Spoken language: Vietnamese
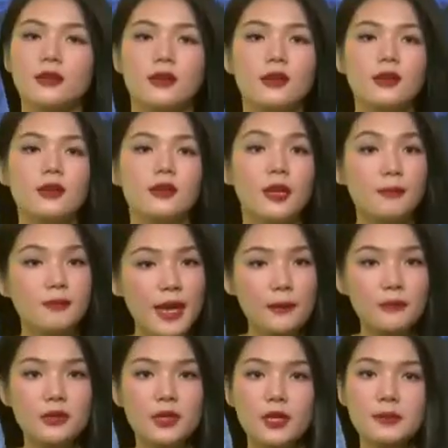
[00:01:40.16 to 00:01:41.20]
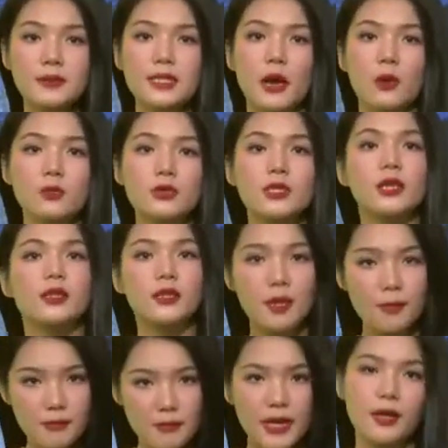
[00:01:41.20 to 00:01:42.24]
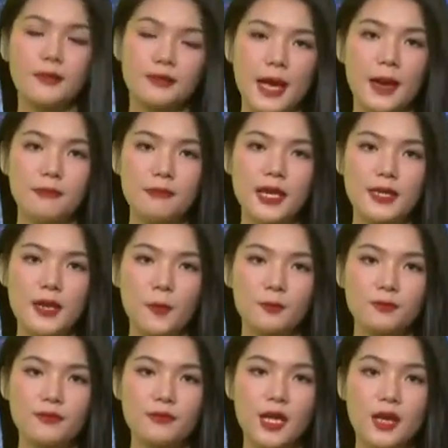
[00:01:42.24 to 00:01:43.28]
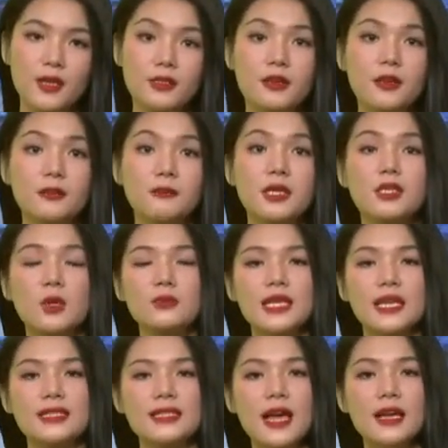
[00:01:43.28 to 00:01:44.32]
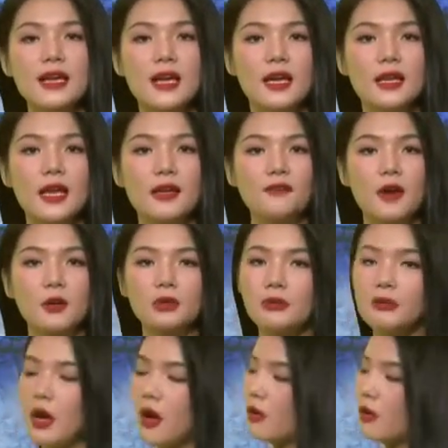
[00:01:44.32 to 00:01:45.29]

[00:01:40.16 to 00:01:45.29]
ở cấp 5 tới cấp 6, giật cấp 7, cấp 8 biển động. Trời mưa rông rải rác, đề phòng theo đó